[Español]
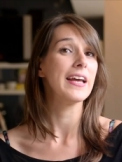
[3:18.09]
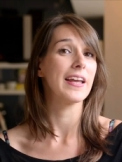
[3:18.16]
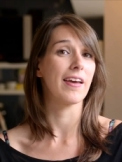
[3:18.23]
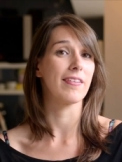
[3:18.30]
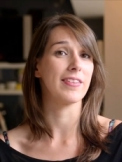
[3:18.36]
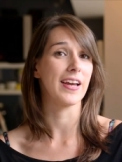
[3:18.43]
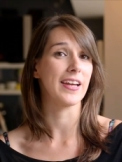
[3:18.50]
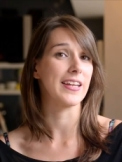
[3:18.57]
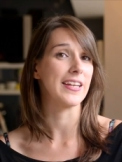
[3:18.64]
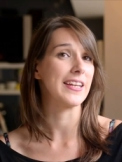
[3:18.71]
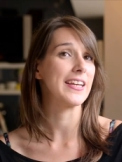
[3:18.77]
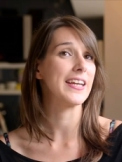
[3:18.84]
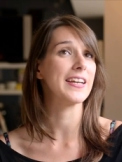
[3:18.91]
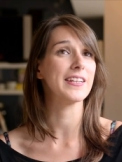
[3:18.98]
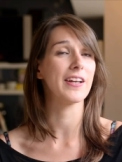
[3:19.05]
qué hacía
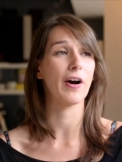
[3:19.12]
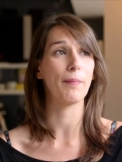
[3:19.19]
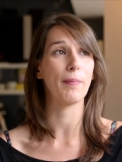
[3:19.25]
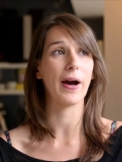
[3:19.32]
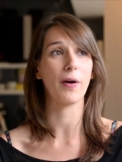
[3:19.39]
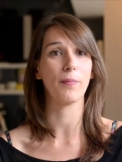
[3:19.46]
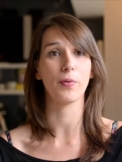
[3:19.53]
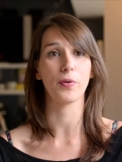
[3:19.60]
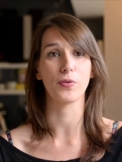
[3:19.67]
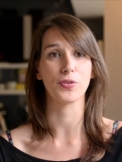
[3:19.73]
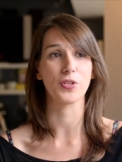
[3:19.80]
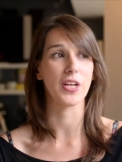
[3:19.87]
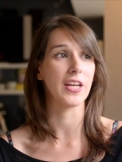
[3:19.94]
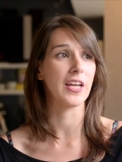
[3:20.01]
aquí, que estaba pagado por no sé